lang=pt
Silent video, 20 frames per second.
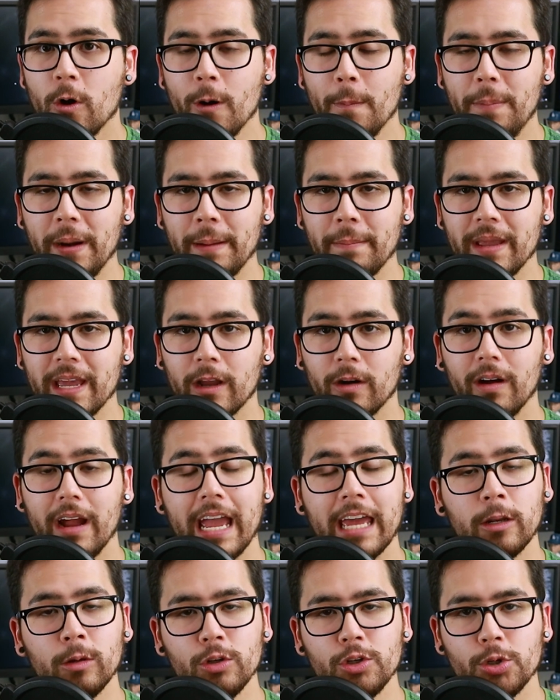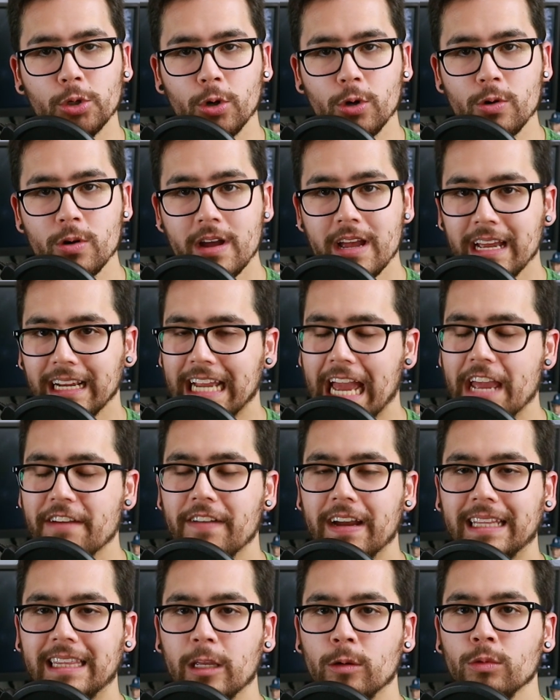O primeiro é no jogo, que aí
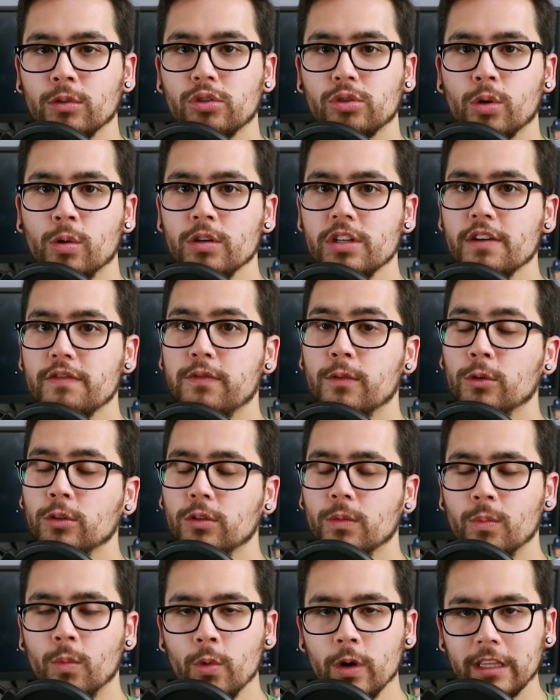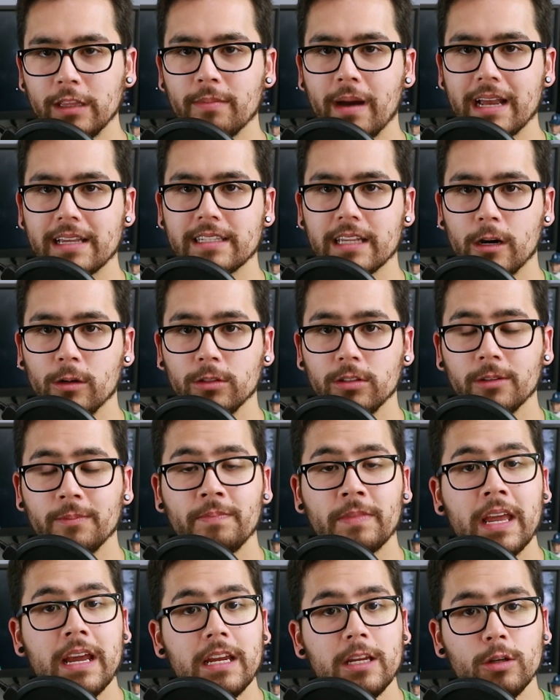vai ter um som de fundo muito mais alto.
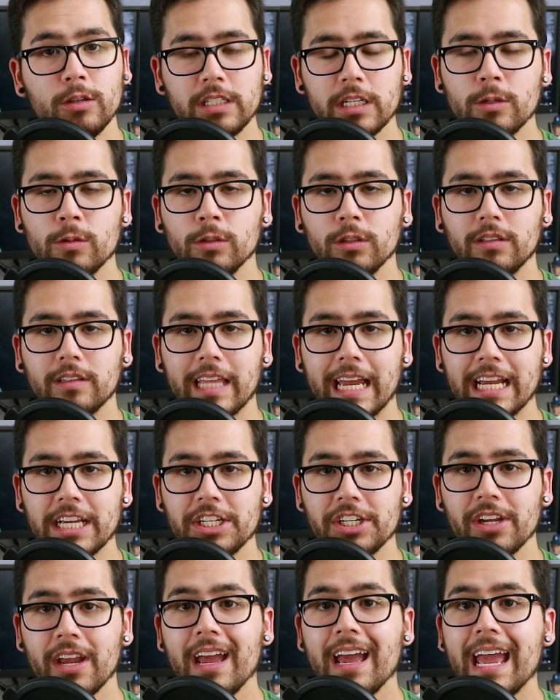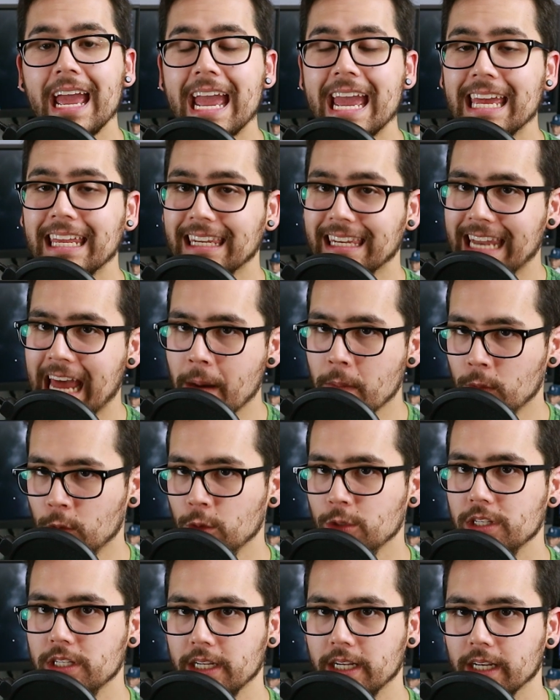E o segundo teste é na
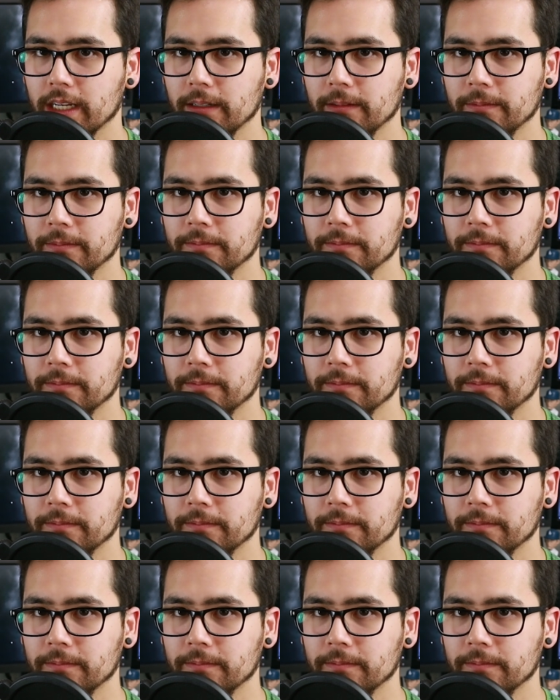música.